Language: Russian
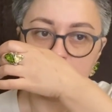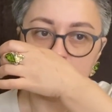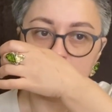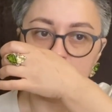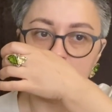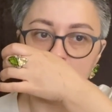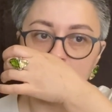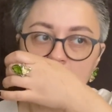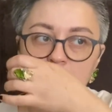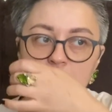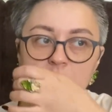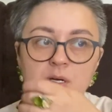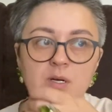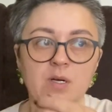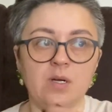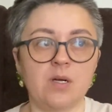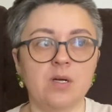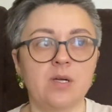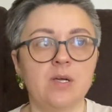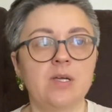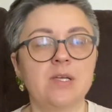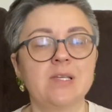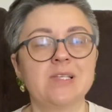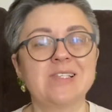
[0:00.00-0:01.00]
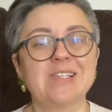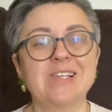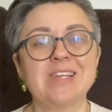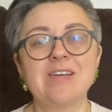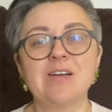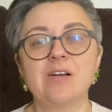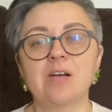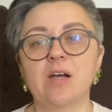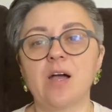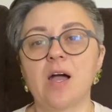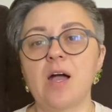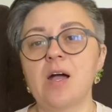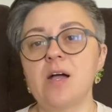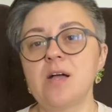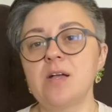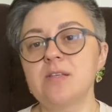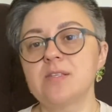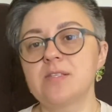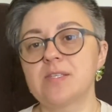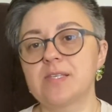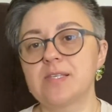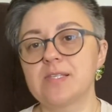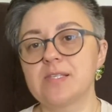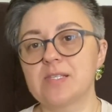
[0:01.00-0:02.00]
а, слегка
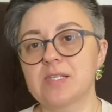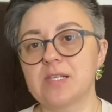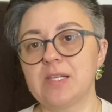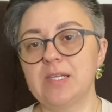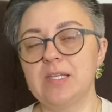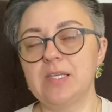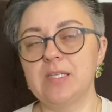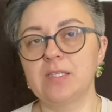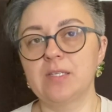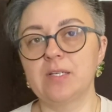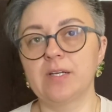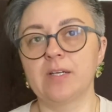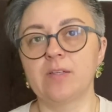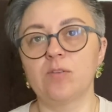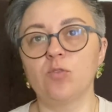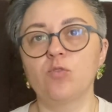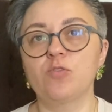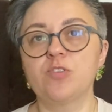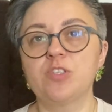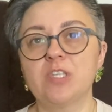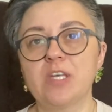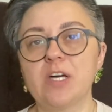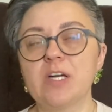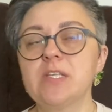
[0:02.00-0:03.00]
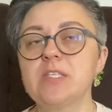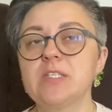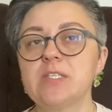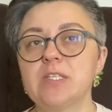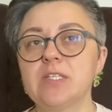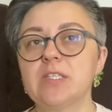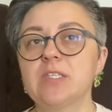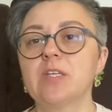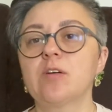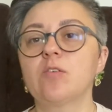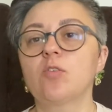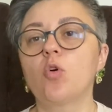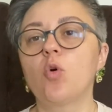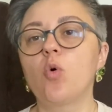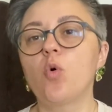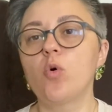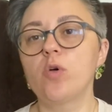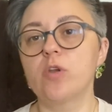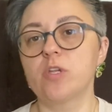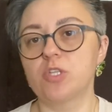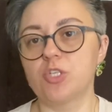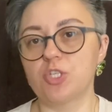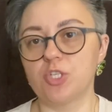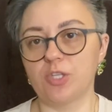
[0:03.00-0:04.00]
с кислинкой, но в старте это
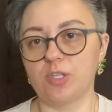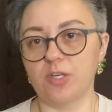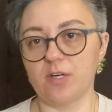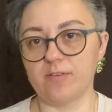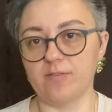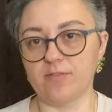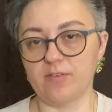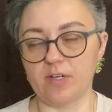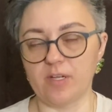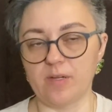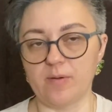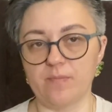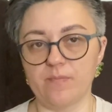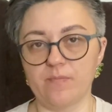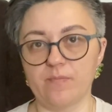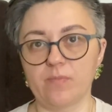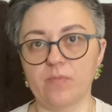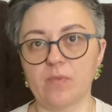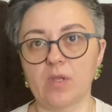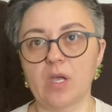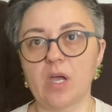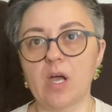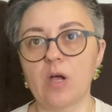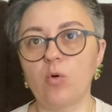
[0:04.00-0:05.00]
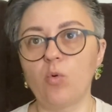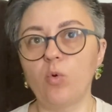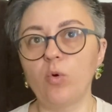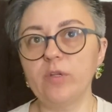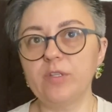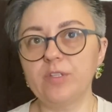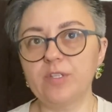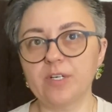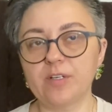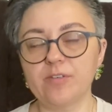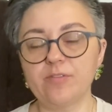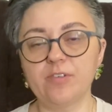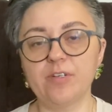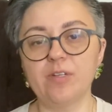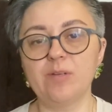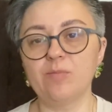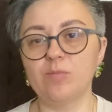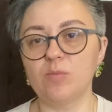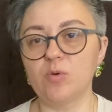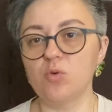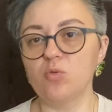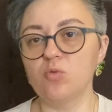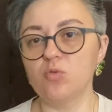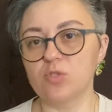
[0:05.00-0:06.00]
горечь травы. Какой травы
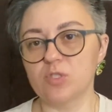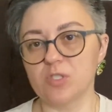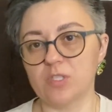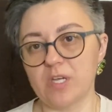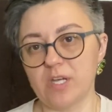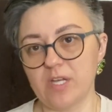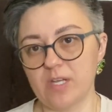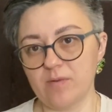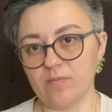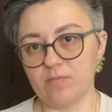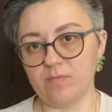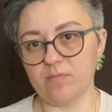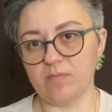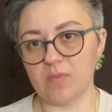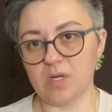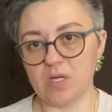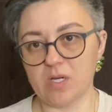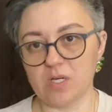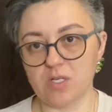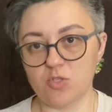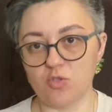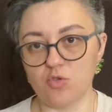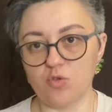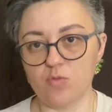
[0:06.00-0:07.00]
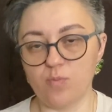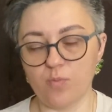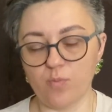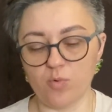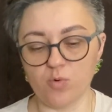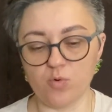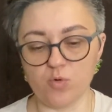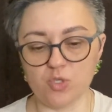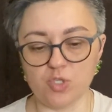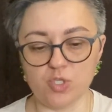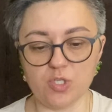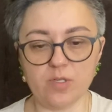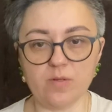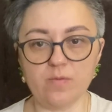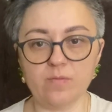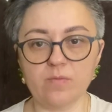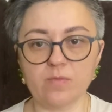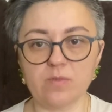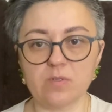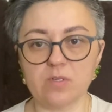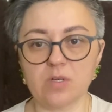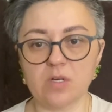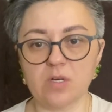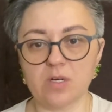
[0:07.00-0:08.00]
мы узнаем а, чуть позже.
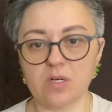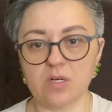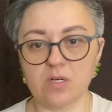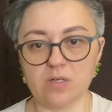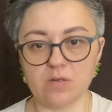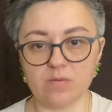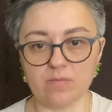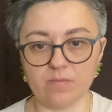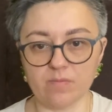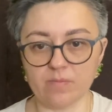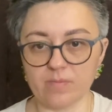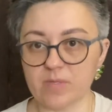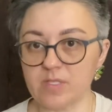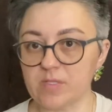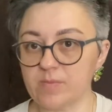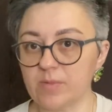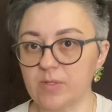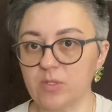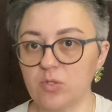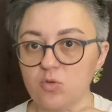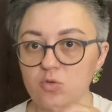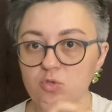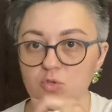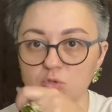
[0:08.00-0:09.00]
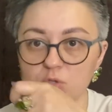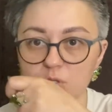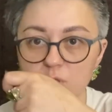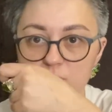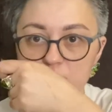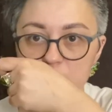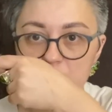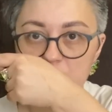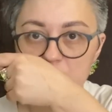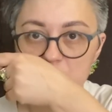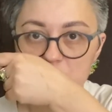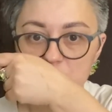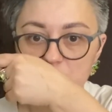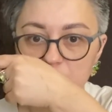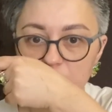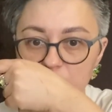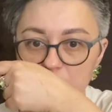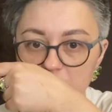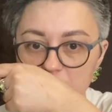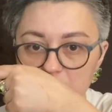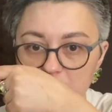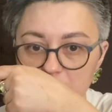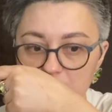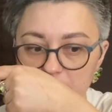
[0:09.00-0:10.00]
А, посмотрю, что нам скажет
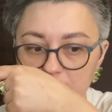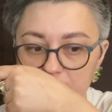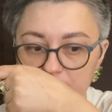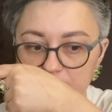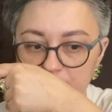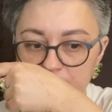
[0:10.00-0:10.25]
фрага.